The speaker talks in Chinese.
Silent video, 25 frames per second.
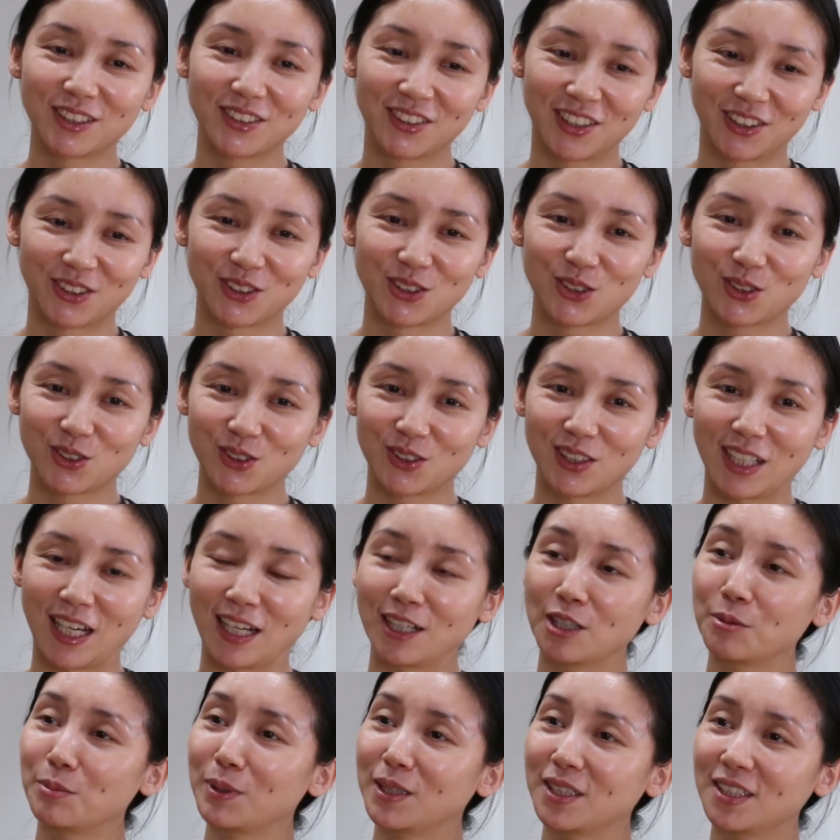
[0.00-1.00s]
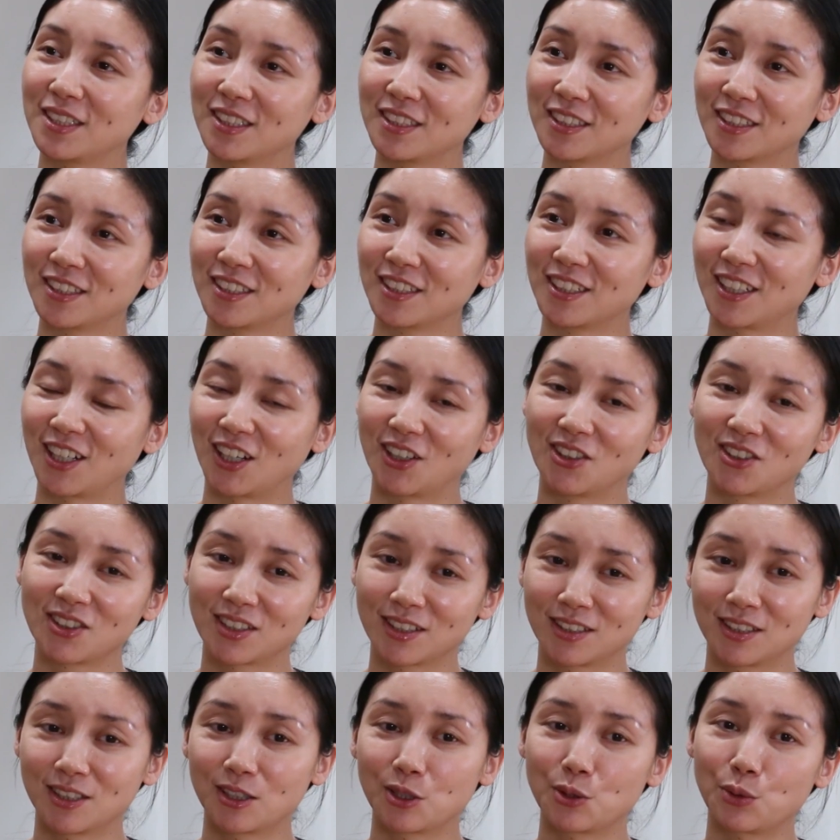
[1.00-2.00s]
对我就来了北京，然后
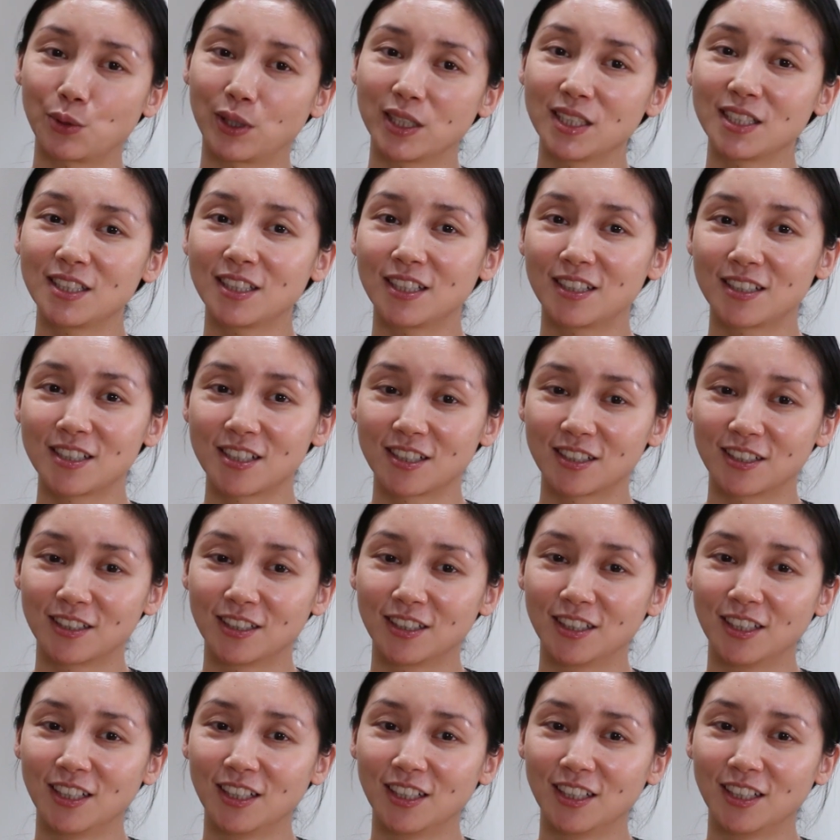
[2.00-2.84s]
跟着袁先生，